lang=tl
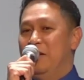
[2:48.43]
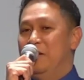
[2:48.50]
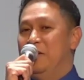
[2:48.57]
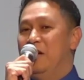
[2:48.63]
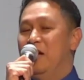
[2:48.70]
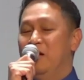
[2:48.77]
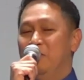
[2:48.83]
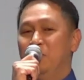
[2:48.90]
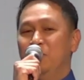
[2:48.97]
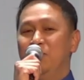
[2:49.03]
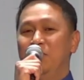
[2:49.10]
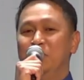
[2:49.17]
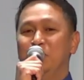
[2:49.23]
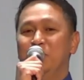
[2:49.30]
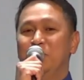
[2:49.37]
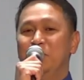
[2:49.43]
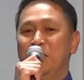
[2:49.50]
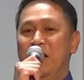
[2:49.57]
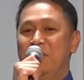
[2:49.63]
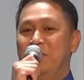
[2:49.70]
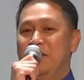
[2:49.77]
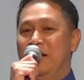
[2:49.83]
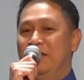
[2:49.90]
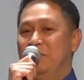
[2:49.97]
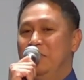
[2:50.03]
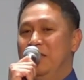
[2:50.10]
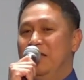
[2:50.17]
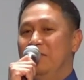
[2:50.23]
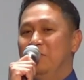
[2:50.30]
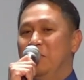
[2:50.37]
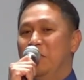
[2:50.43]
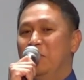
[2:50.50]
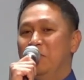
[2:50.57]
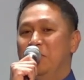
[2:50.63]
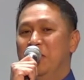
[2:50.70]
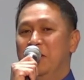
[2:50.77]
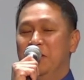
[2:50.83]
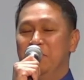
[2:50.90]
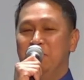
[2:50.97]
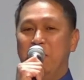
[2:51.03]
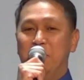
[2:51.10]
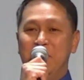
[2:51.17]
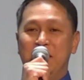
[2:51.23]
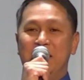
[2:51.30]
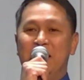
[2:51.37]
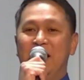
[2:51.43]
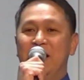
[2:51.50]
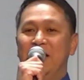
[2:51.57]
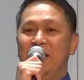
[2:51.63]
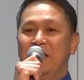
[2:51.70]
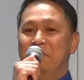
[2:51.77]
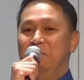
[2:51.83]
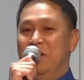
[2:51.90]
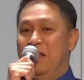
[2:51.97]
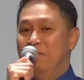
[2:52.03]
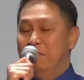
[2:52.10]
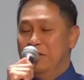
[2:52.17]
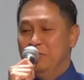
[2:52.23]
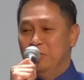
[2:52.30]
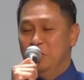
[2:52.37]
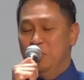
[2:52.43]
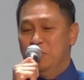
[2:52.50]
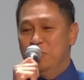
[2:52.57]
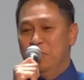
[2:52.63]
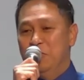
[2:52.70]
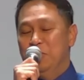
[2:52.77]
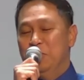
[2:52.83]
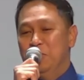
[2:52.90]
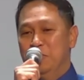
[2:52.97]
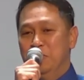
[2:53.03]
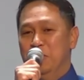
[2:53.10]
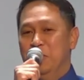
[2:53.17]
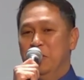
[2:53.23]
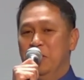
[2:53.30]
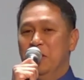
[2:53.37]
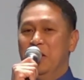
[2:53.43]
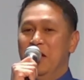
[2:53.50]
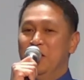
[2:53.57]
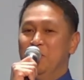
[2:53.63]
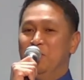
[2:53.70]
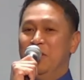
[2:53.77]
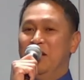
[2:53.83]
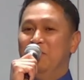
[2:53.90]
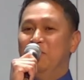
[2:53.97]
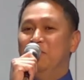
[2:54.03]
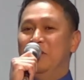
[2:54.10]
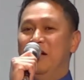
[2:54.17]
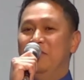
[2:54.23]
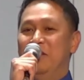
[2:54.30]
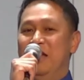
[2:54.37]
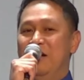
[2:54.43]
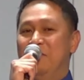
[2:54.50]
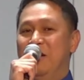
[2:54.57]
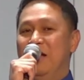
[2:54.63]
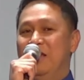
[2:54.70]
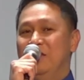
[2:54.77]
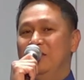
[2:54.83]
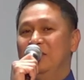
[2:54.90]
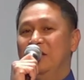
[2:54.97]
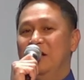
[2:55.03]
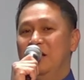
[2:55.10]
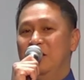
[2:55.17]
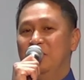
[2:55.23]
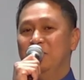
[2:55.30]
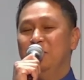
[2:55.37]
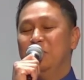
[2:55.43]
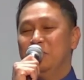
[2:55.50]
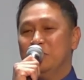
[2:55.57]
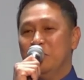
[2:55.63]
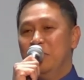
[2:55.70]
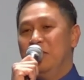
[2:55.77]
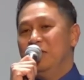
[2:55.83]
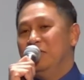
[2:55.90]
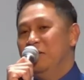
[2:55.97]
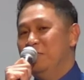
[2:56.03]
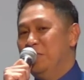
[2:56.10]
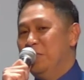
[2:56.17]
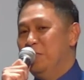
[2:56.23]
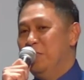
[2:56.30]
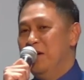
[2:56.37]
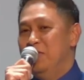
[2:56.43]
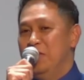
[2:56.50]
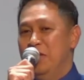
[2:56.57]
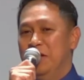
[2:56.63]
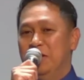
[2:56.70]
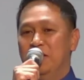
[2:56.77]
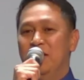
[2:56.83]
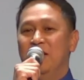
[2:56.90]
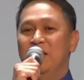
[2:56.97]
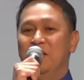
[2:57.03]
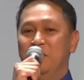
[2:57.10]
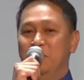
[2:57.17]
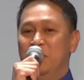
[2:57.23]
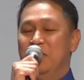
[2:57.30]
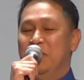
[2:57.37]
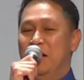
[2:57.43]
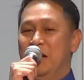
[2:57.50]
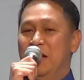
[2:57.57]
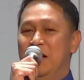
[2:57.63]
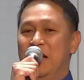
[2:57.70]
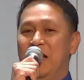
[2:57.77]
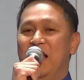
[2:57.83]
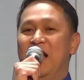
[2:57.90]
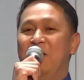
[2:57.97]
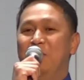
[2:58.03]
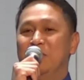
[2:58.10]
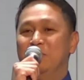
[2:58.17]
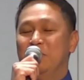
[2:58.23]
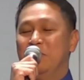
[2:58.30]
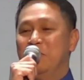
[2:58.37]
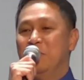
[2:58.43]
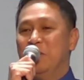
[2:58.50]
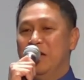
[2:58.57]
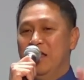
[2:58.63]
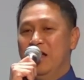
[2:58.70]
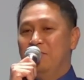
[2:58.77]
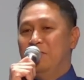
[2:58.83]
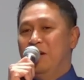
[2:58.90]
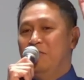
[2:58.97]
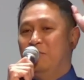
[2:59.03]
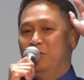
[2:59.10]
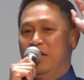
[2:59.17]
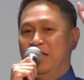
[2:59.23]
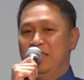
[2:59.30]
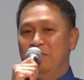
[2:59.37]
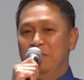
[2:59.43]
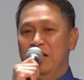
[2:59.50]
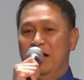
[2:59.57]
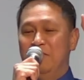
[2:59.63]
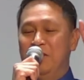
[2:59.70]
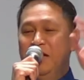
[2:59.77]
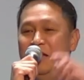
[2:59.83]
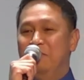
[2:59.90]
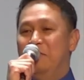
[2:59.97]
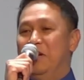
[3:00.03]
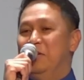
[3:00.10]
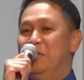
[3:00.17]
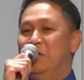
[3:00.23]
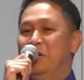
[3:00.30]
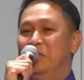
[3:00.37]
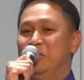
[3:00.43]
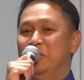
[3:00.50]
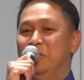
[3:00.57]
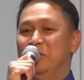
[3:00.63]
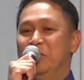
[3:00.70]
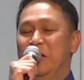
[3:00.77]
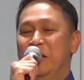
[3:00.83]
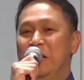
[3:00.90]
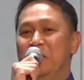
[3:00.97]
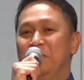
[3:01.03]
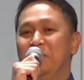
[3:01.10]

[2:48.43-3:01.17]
uh, professor po namin at binigyan po ako ng papel na pilapan ko daw po yun. Eh, yung pala po mga minamahal is uh, full scholarship for one year with uh, allowance pa po. Kaya napakabuti atin pinakamahal na Panginoong Isus na